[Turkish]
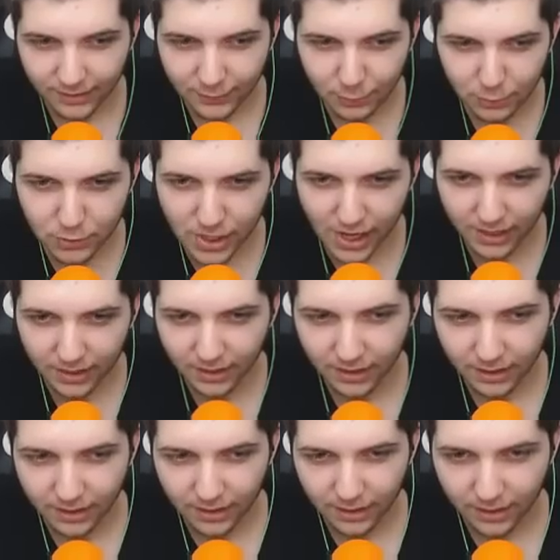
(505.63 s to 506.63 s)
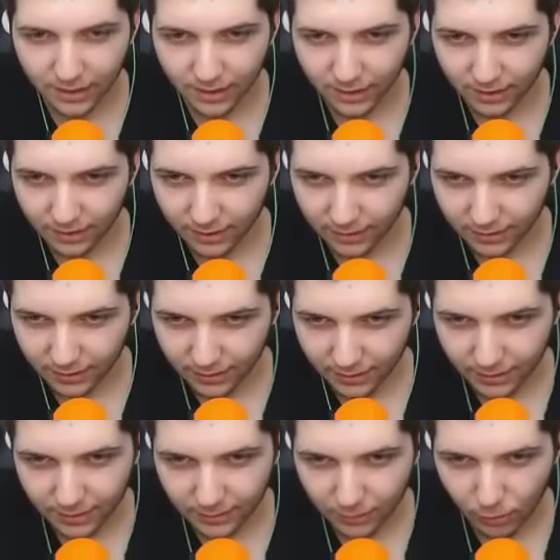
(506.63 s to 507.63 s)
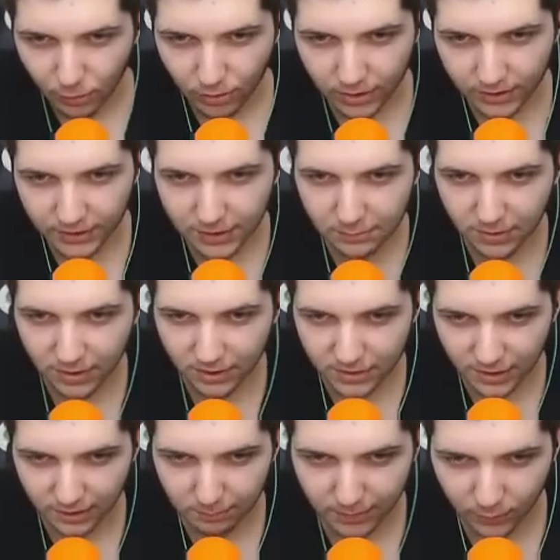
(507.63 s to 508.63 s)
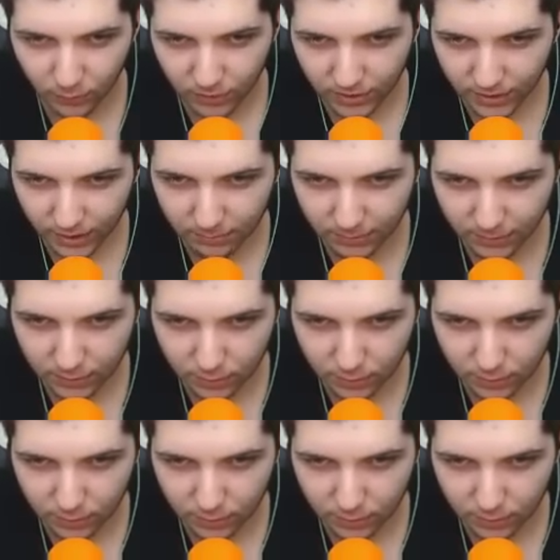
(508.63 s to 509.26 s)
lan. Sus lan. Okan'ı kim alacak? Ben Okan'ı